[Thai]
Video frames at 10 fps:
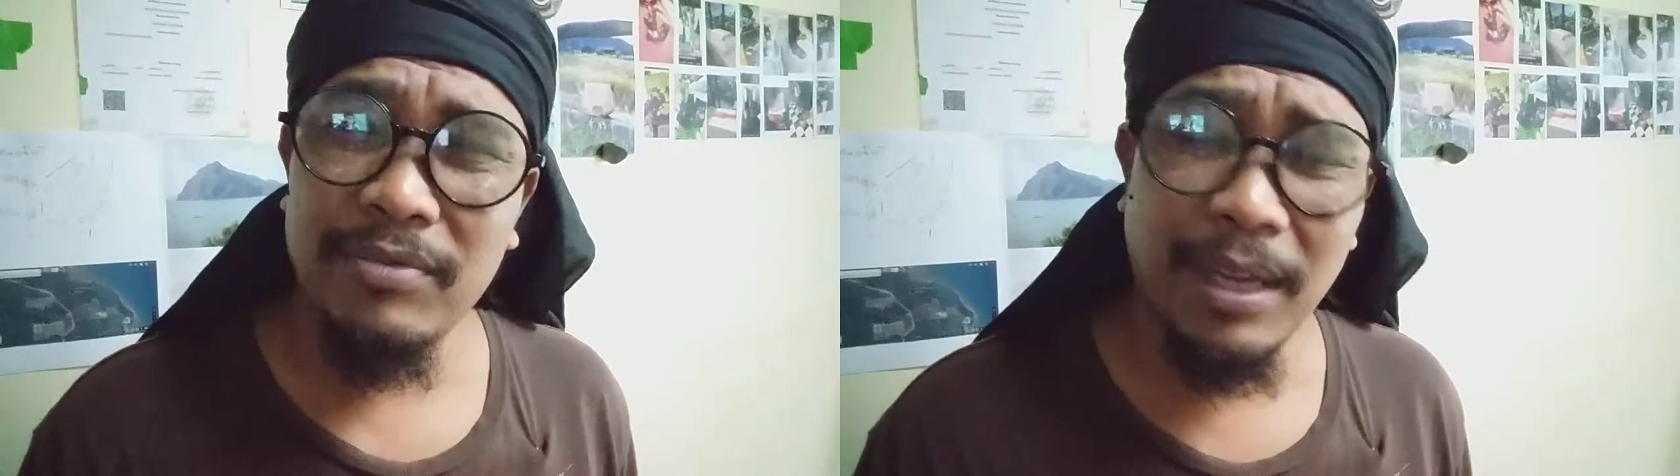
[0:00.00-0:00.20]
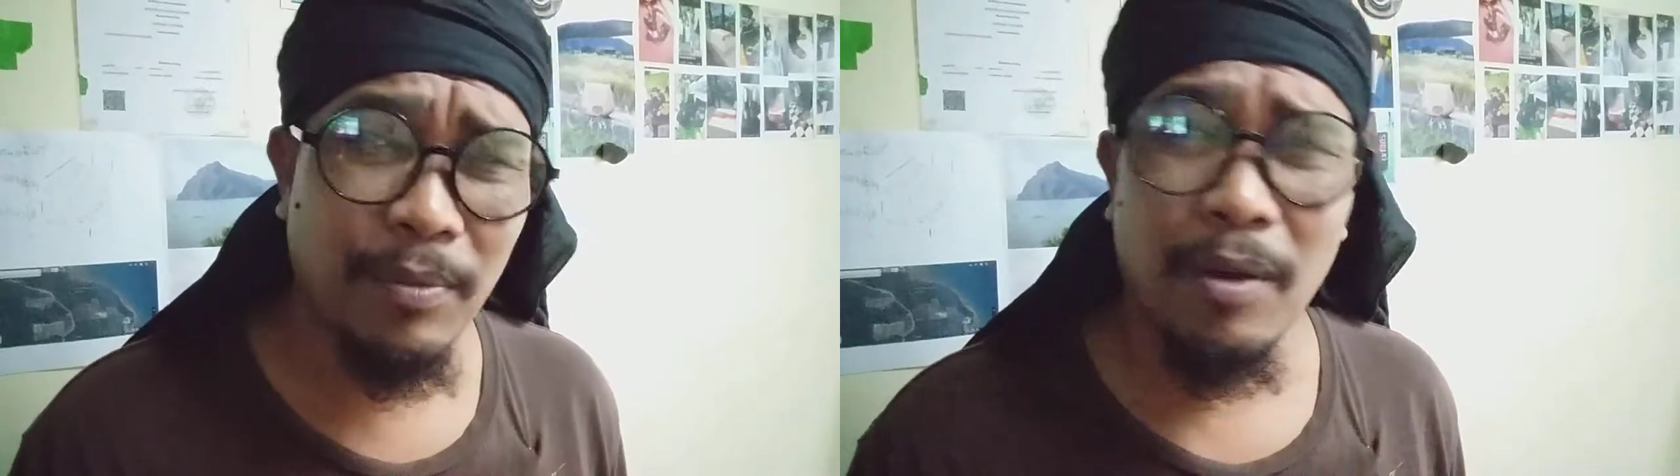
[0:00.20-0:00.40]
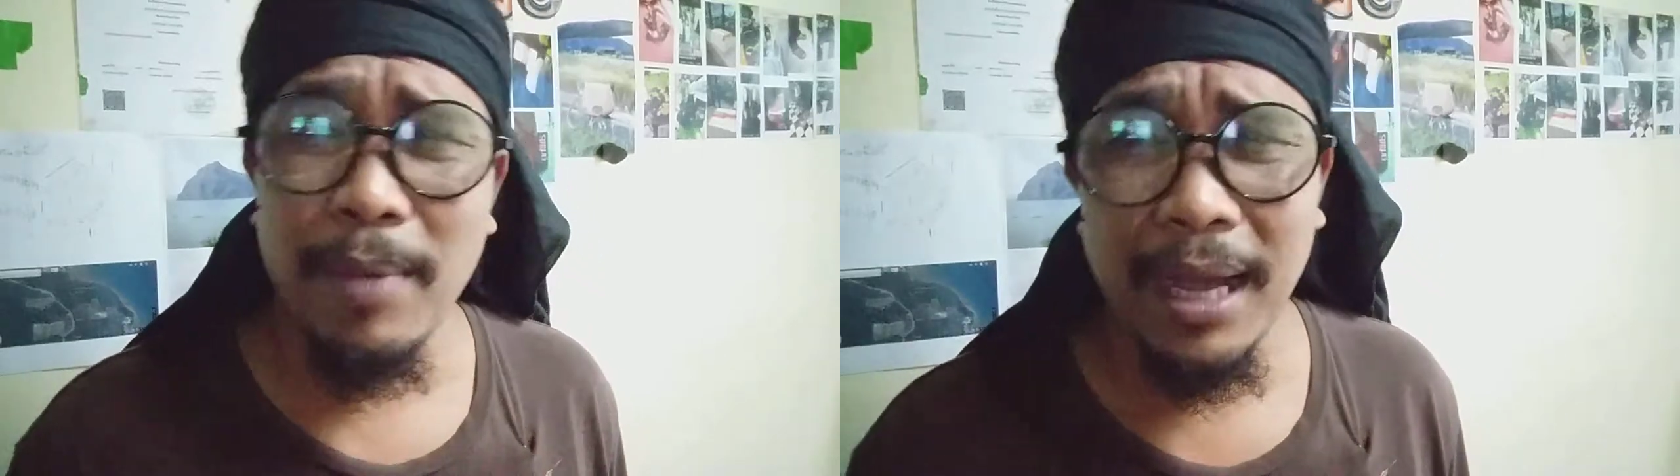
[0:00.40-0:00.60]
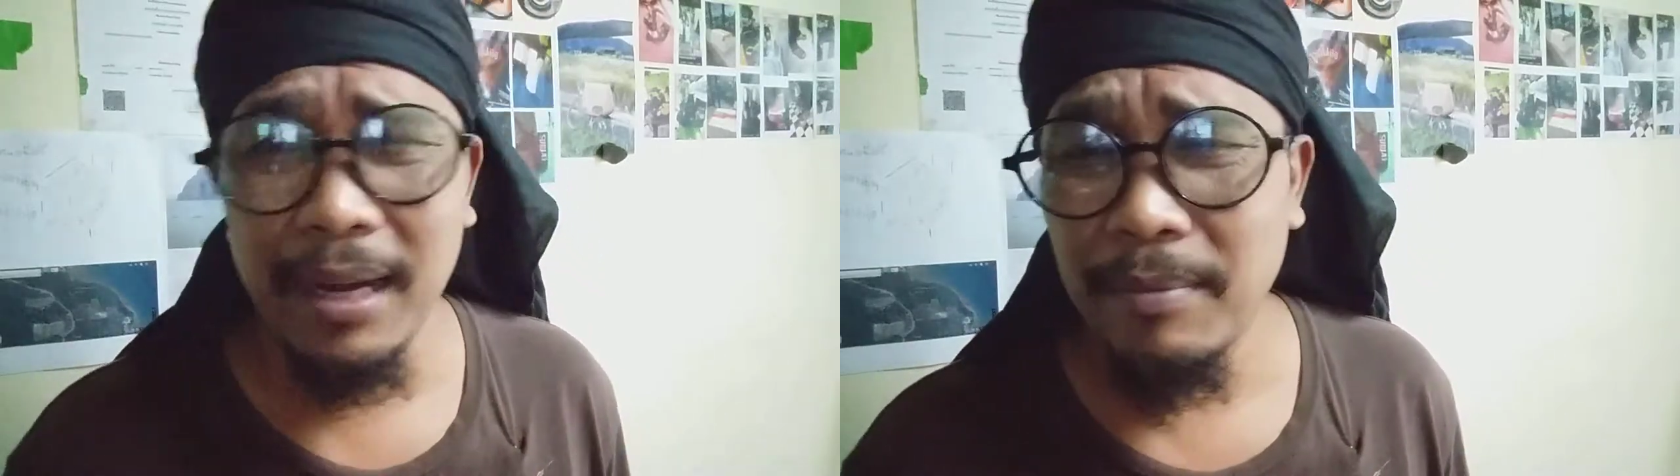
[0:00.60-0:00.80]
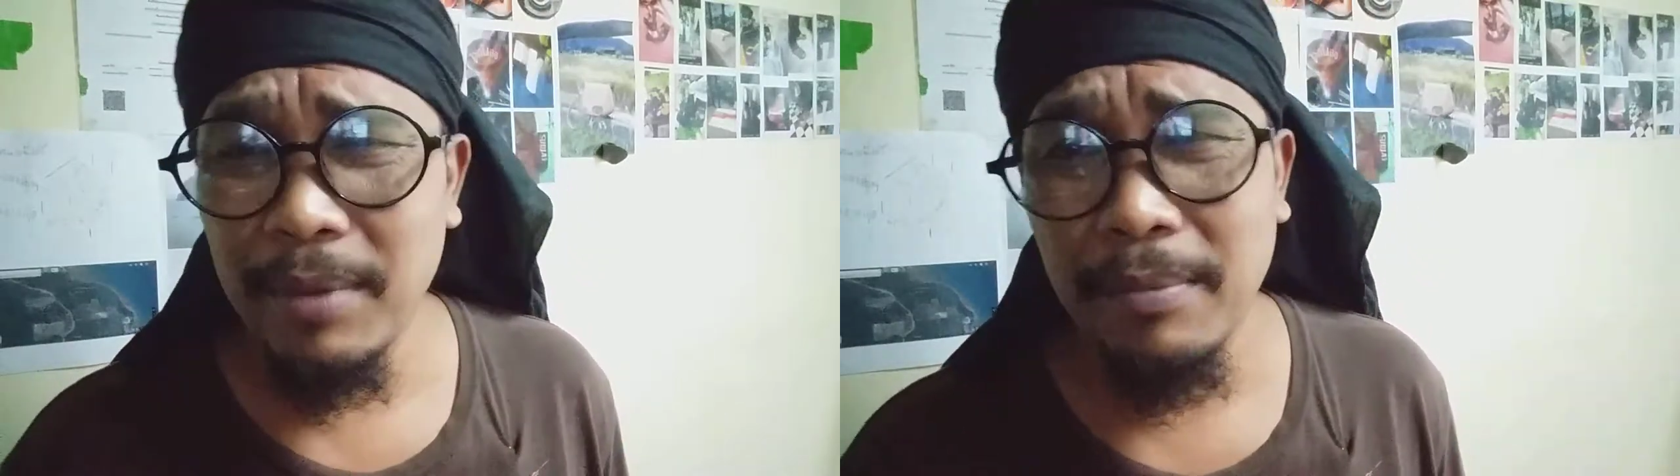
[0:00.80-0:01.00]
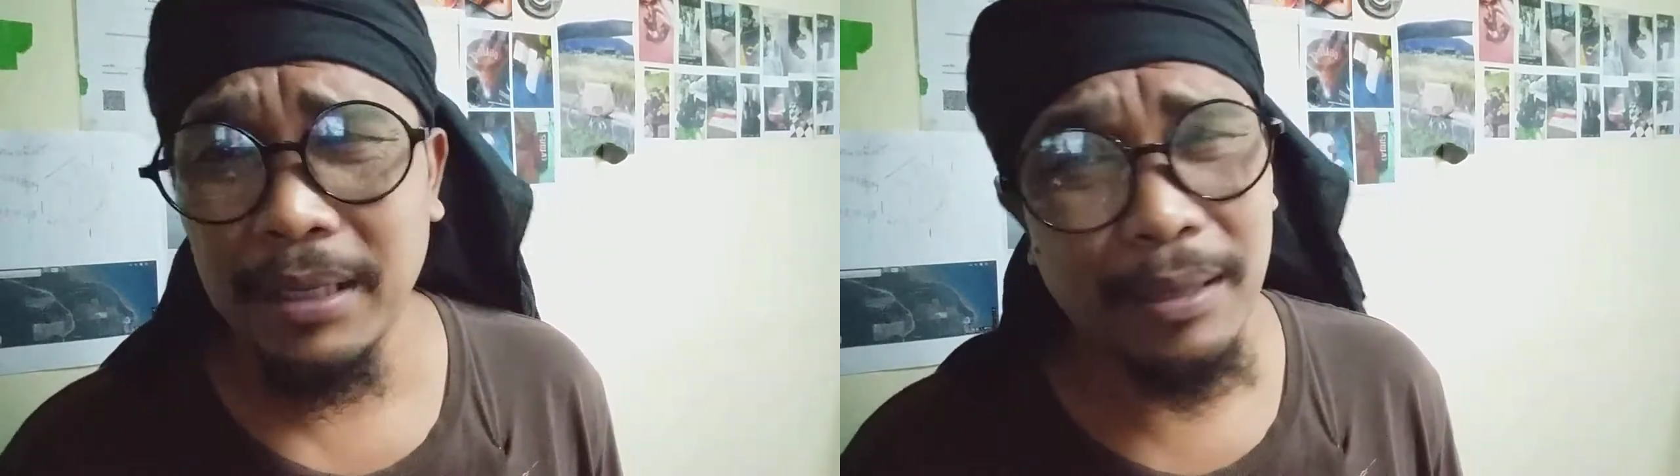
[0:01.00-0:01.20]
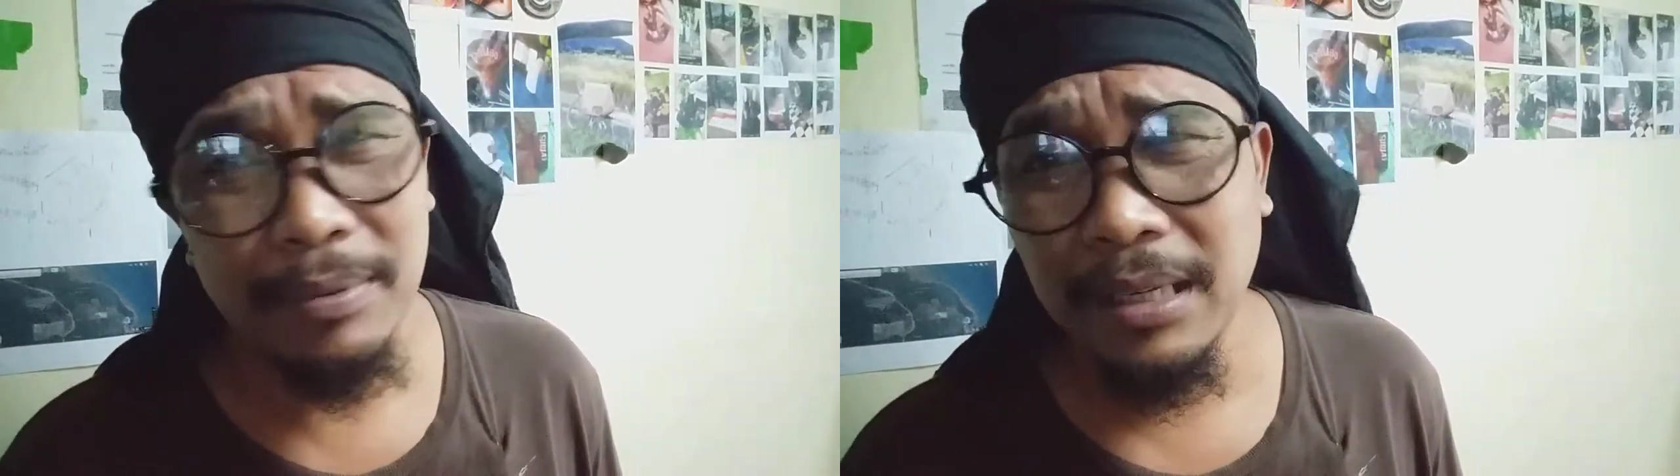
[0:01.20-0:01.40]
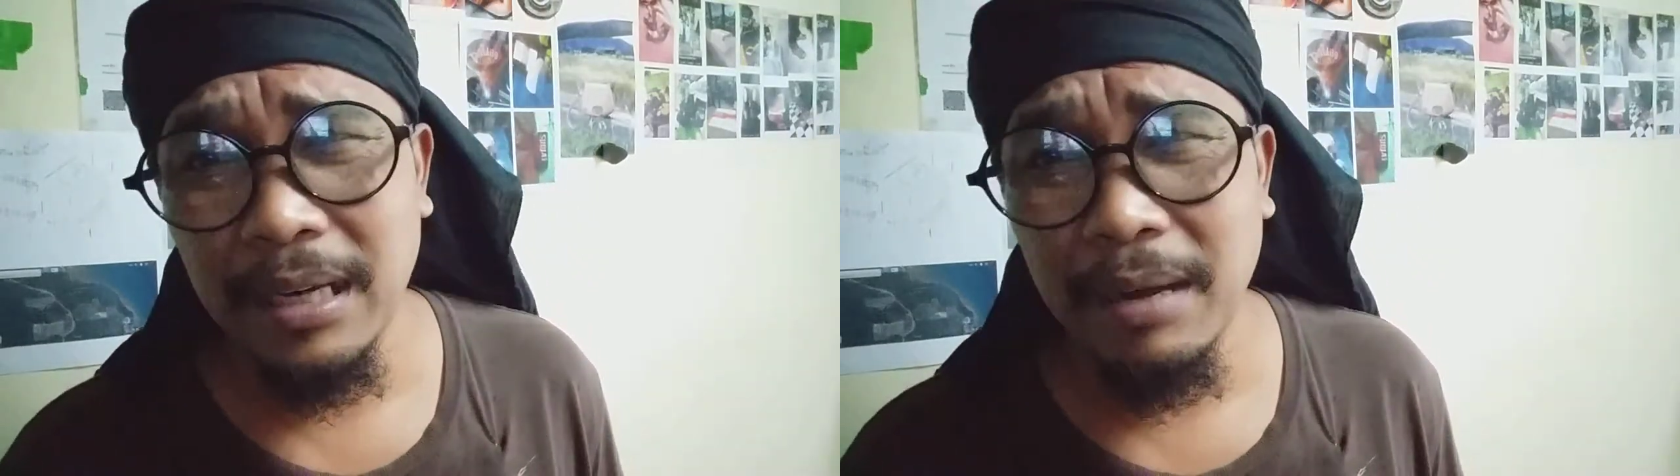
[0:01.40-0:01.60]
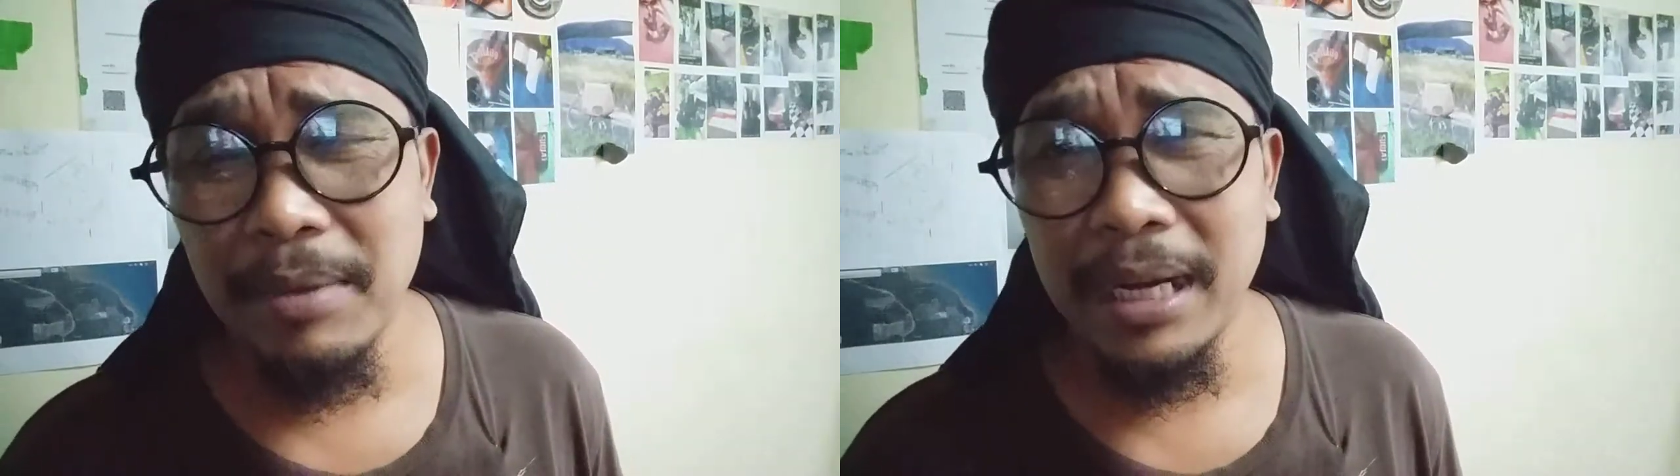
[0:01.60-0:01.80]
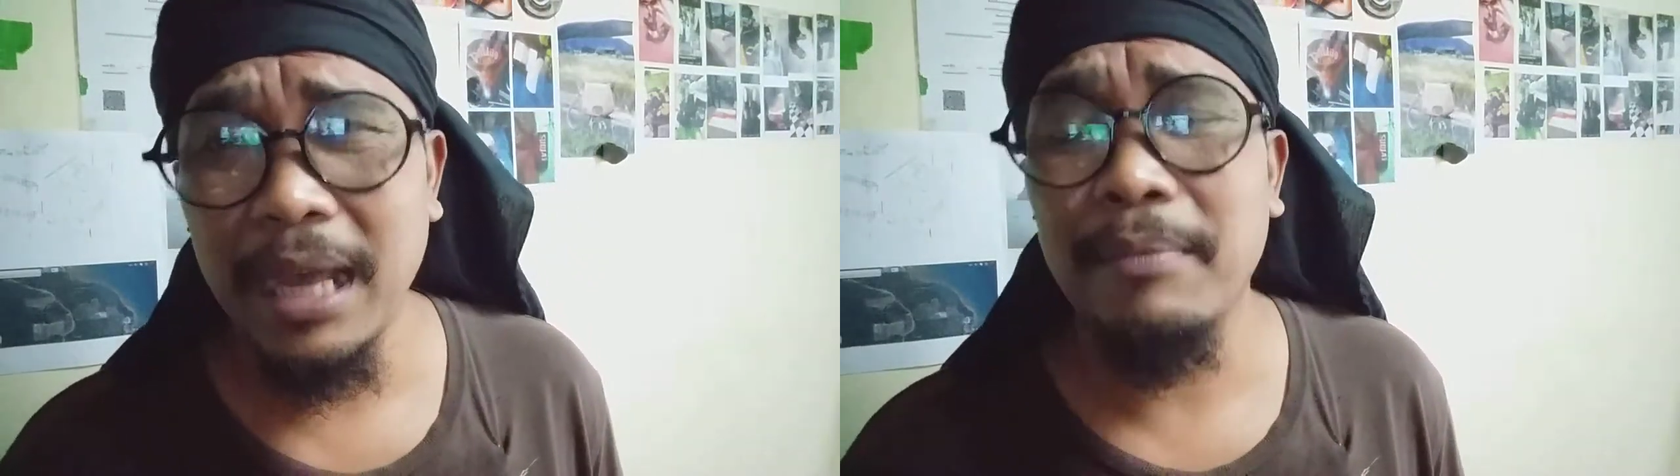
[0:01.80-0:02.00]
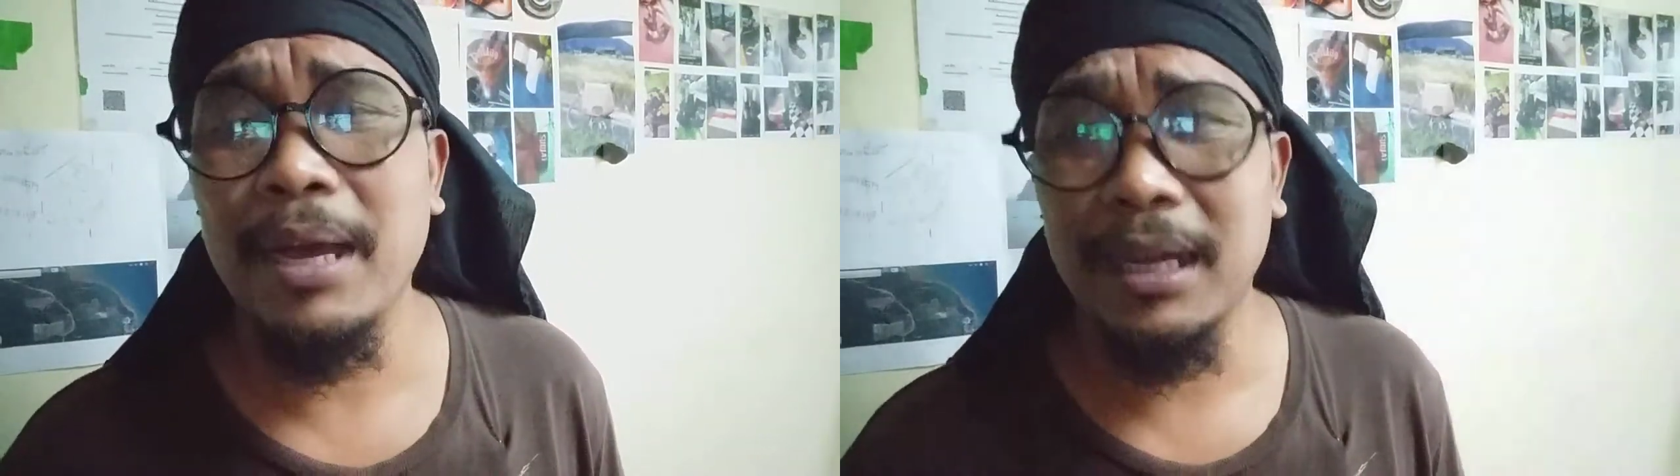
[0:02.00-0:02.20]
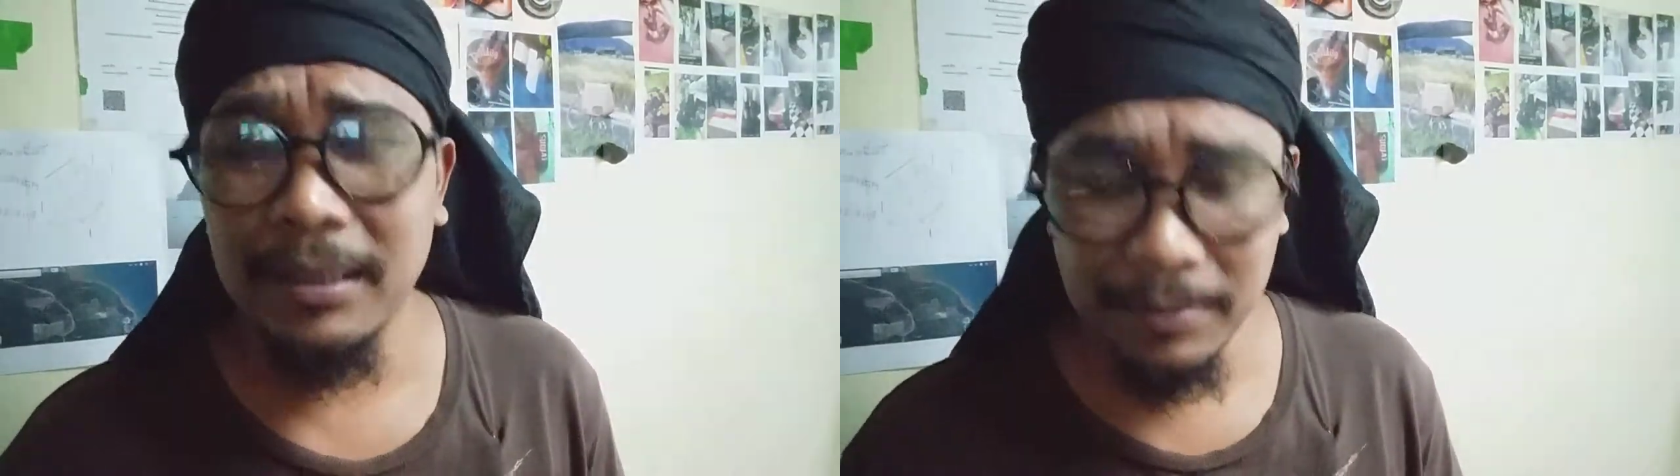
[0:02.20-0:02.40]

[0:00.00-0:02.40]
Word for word: จำก็มาเลยมาบางทำเครื่องหนังมานานมาก